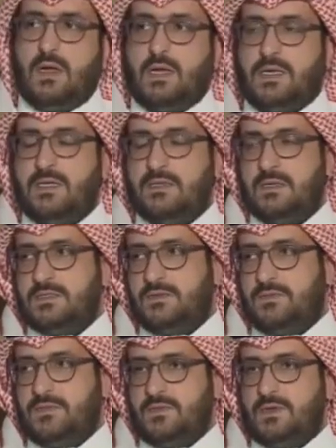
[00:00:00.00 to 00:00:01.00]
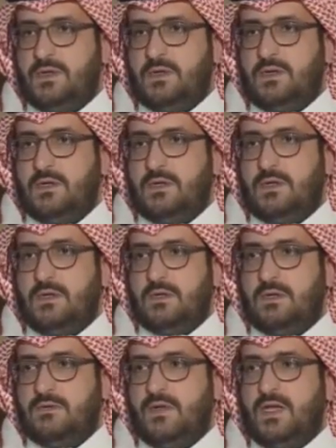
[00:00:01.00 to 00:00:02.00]
اكيد شوف آه،
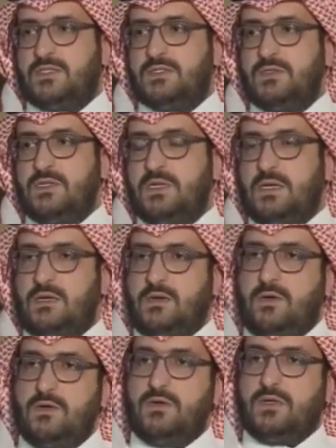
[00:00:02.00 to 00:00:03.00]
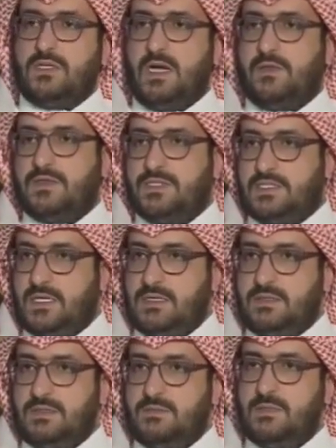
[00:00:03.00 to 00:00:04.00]
الفئات السنيه حلو انك تاخذ
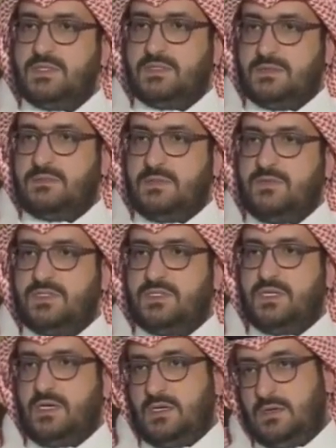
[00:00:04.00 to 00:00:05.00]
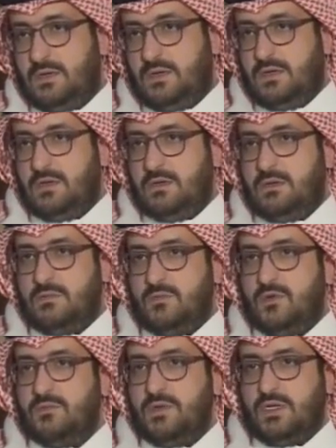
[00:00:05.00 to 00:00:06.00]
انجازات بس نفس الشيء
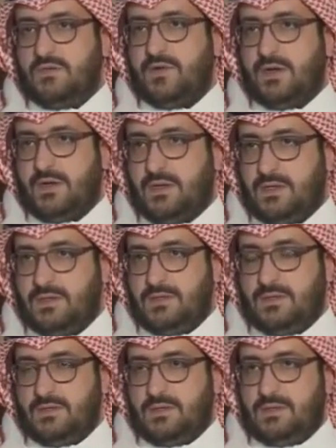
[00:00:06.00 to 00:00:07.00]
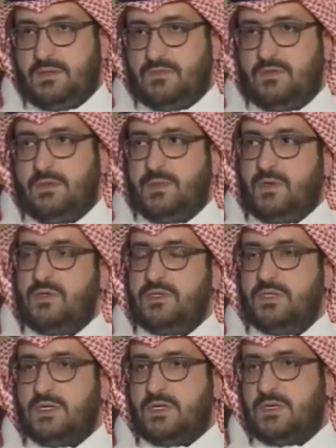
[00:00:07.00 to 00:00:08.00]
مهم انك تفرغ. فلما يكون
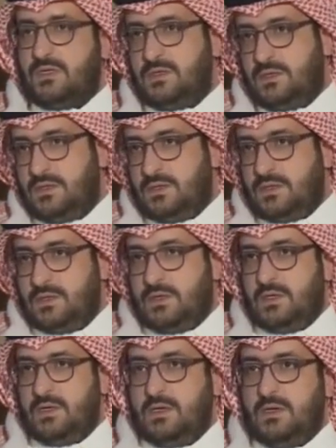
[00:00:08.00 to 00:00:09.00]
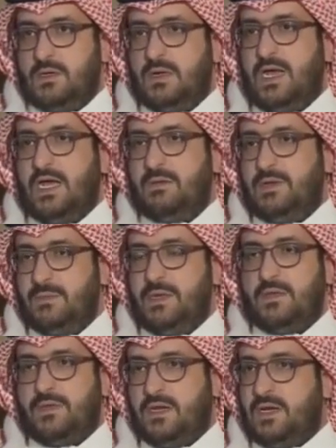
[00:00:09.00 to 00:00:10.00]
عندك آه، لاعب
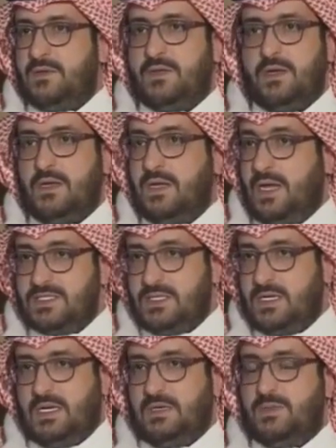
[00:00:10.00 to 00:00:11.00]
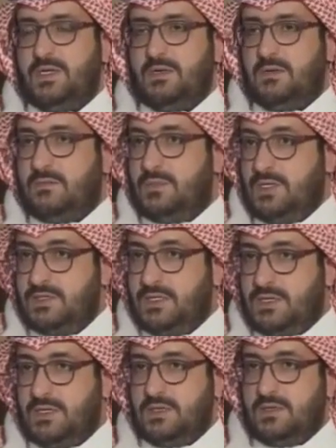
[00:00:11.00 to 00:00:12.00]
لاعبين ثلاثه الى عشر لاعبين من عندك